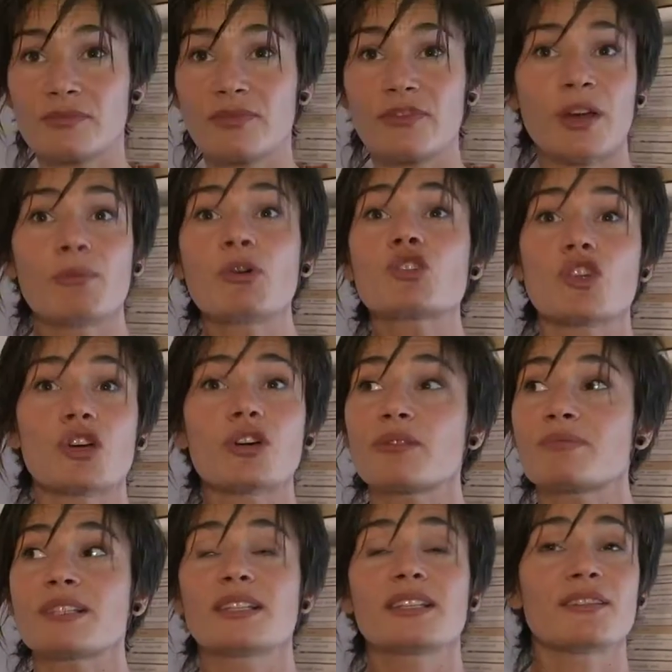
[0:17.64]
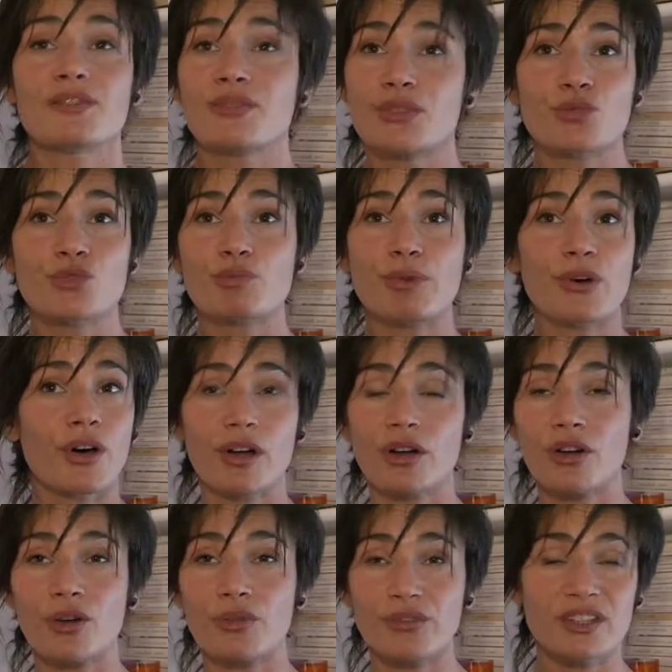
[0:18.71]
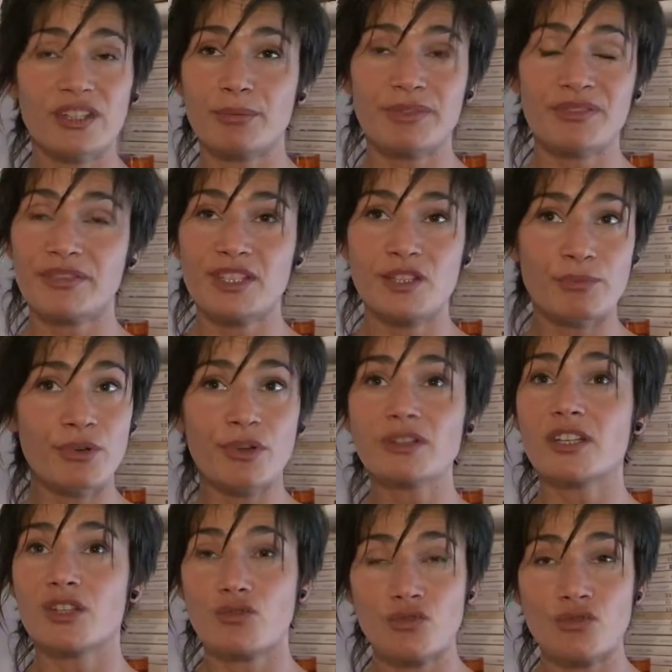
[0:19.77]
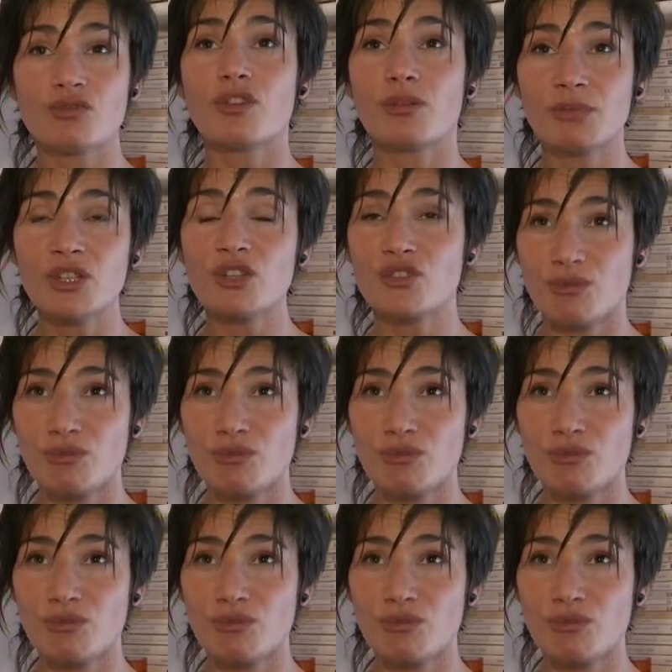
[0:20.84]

Vraiment, genre comme si tu avais fait du sport alors qu'en fait n'as pas fait de sport, tu as juste dormi dans